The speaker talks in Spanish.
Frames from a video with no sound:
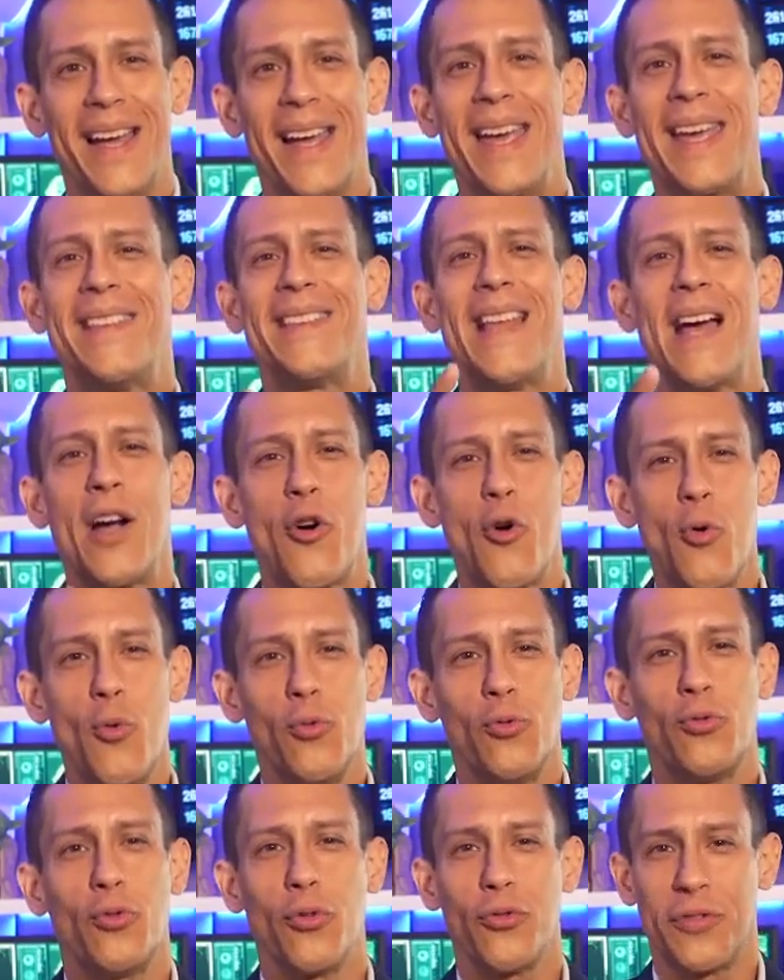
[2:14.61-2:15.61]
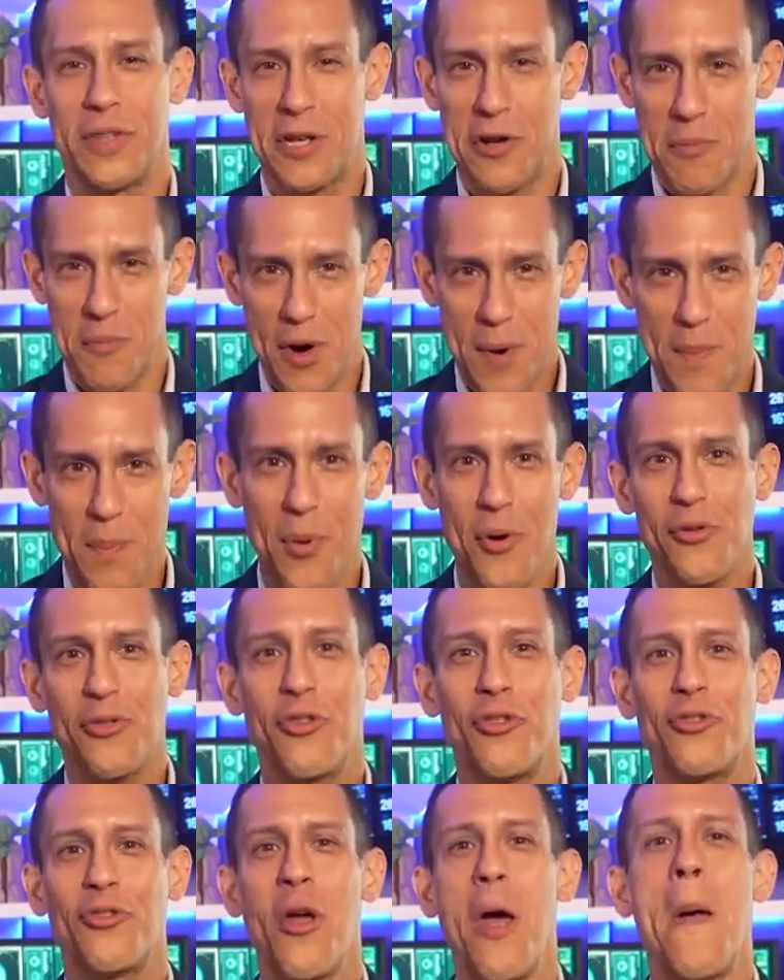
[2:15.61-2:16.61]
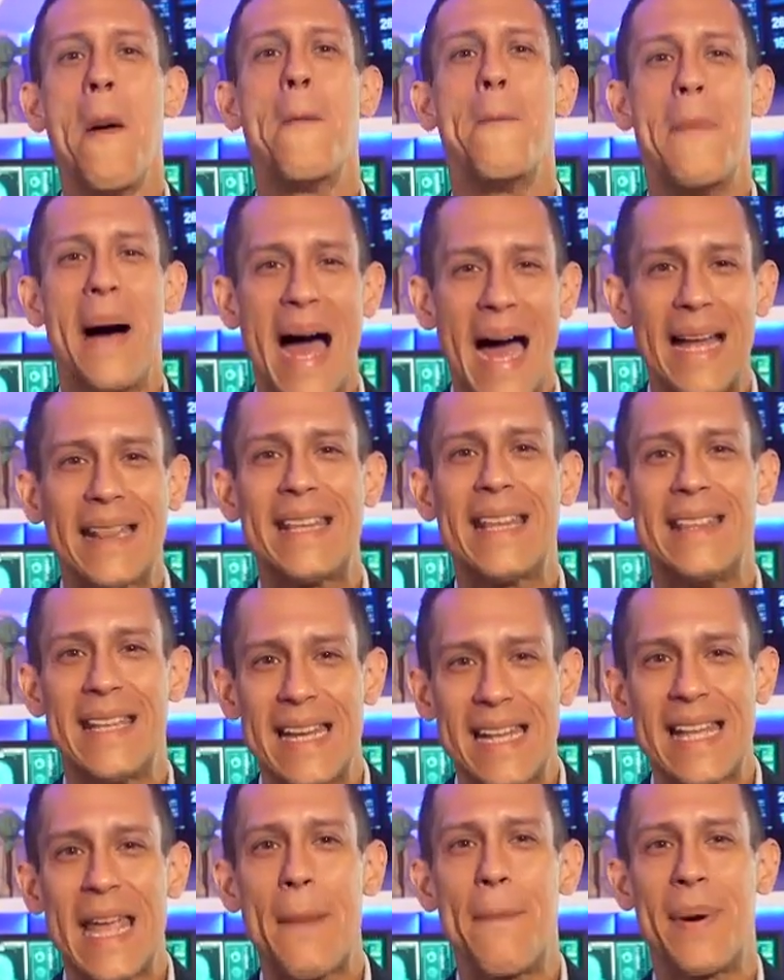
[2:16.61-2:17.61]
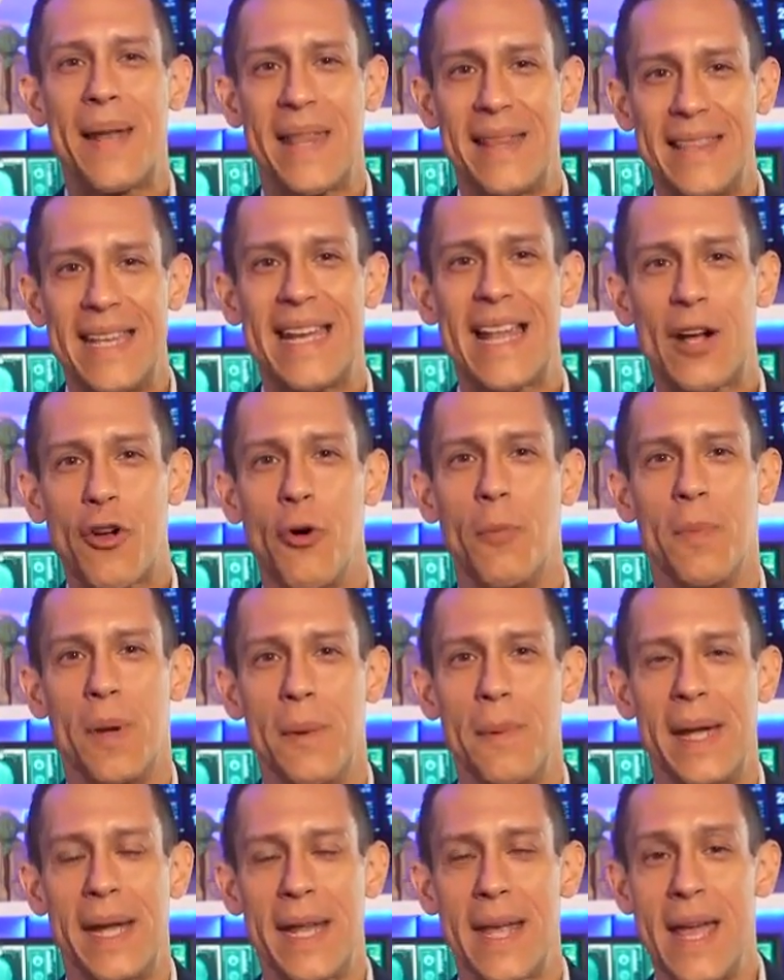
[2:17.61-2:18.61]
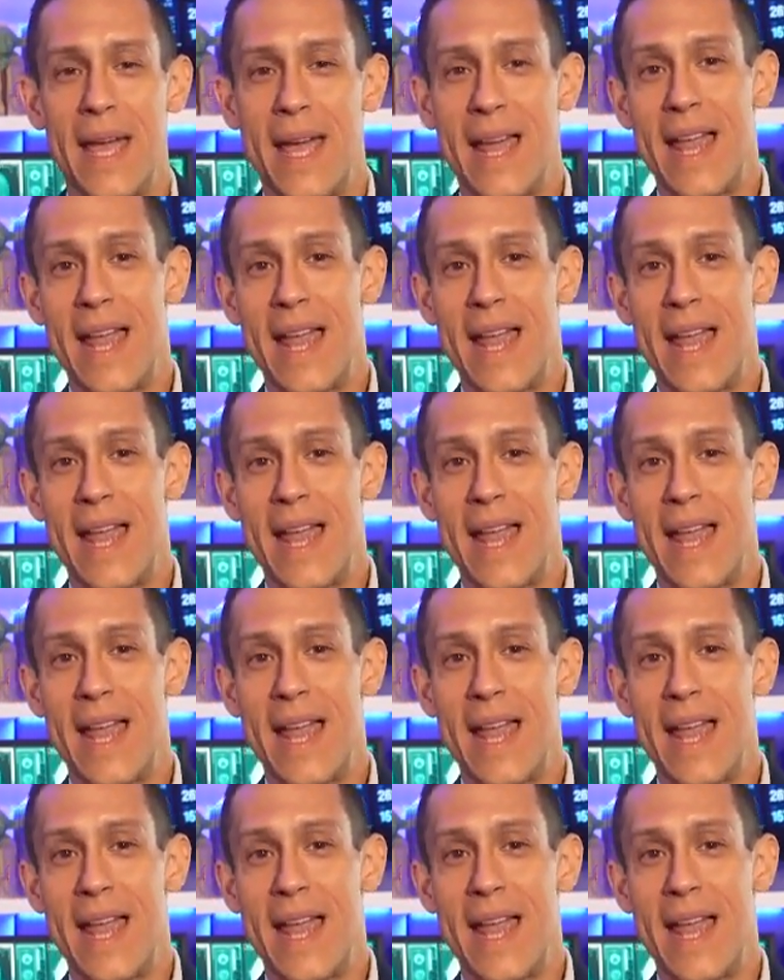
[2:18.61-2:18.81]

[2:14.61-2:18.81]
están juntos y como esposos van a tener que aprender a convivir.